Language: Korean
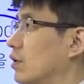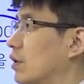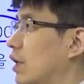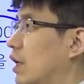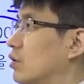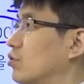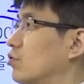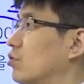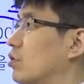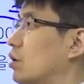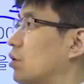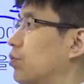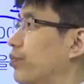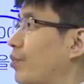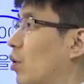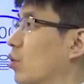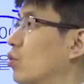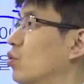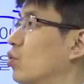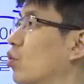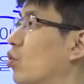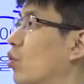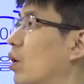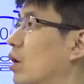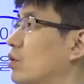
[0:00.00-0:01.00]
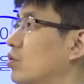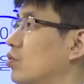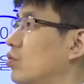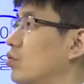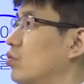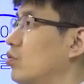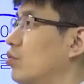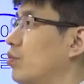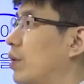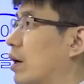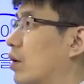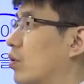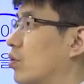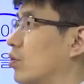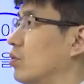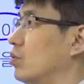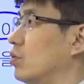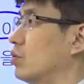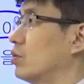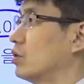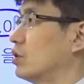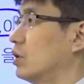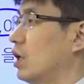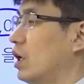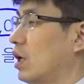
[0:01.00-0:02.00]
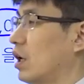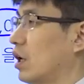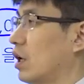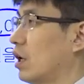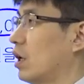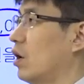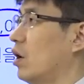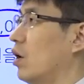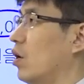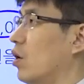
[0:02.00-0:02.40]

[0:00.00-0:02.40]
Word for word: 나중에 변동 환율로 바꿨는데